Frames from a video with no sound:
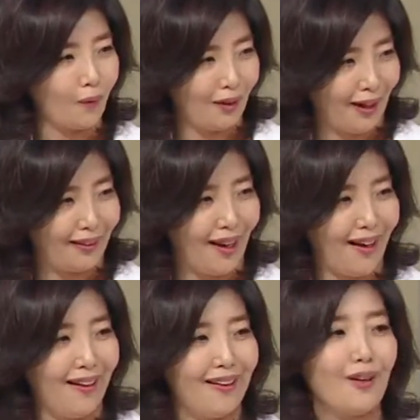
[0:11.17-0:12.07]
것
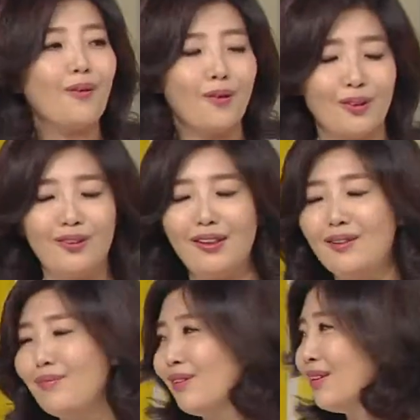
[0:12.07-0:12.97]
같다라고 예, 예.
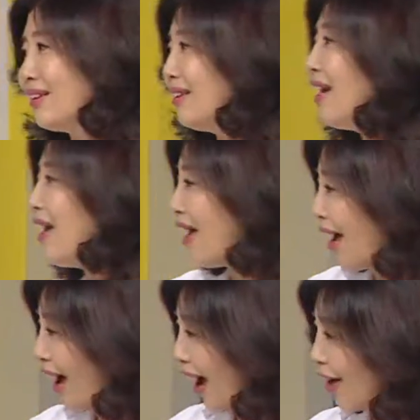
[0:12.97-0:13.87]
걱정되는 분들은
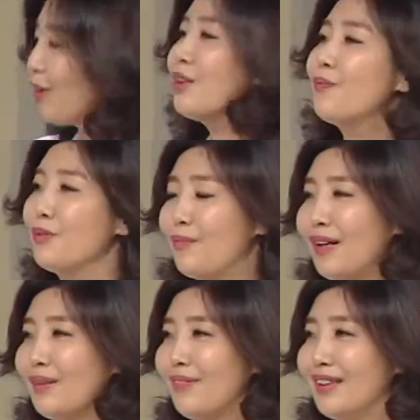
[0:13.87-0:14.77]
아연
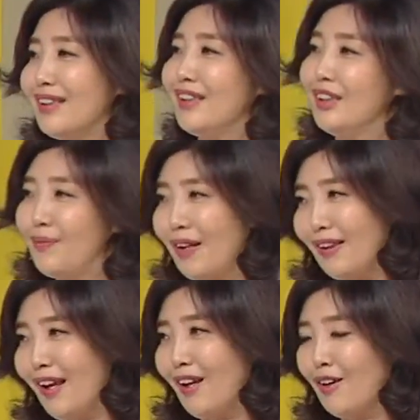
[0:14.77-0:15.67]
풍부한 음식을
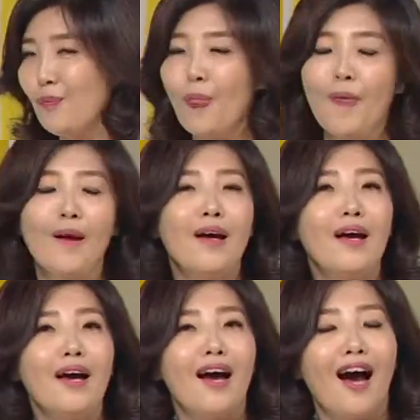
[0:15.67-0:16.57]
드시면 돼요. 음.
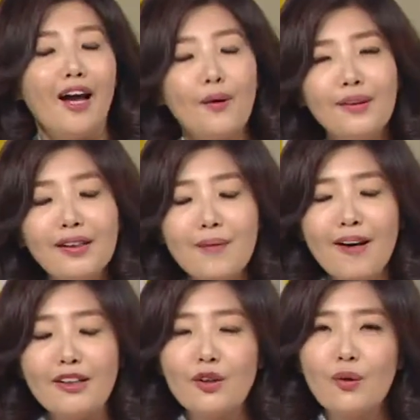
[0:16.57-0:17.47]
아. 아연은
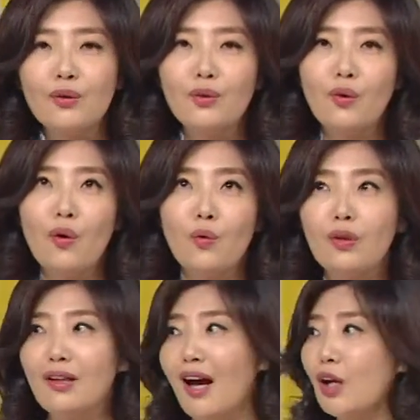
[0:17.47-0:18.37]
일반적으로
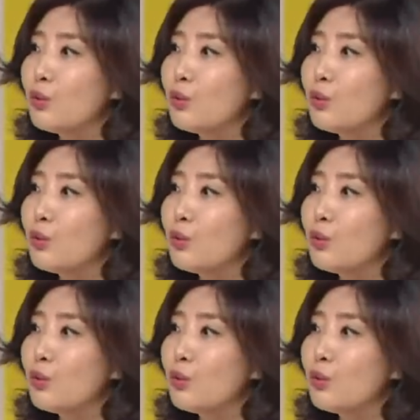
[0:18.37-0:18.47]
우리가